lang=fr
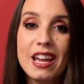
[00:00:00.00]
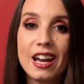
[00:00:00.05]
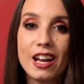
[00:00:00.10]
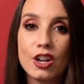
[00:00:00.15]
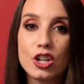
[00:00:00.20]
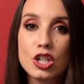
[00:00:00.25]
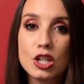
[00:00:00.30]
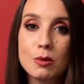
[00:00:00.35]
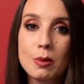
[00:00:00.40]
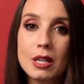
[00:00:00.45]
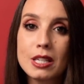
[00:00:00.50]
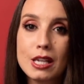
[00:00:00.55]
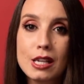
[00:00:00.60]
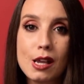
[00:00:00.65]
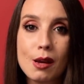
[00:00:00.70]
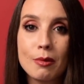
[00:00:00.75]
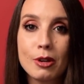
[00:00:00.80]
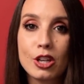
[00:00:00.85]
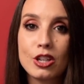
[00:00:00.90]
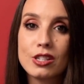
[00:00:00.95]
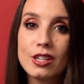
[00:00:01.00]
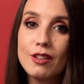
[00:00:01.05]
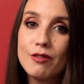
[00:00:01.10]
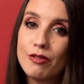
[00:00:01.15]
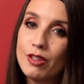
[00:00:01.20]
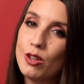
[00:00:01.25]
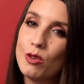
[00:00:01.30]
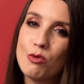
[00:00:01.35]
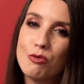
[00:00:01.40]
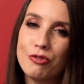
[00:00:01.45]
Alors j'espère sincèrement que cette
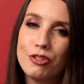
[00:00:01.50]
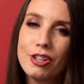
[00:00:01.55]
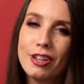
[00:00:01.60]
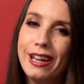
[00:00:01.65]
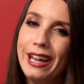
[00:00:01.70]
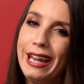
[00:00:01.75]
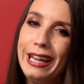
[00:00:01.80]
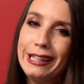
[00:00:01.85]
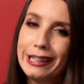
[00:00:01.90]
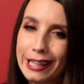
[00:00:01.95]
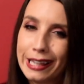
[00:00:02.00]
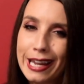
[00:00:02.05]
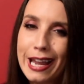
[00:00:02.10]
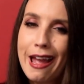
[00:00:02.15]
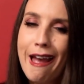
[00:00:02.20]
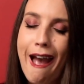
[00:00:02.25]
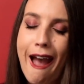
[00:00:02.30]
vidéo vous a aidé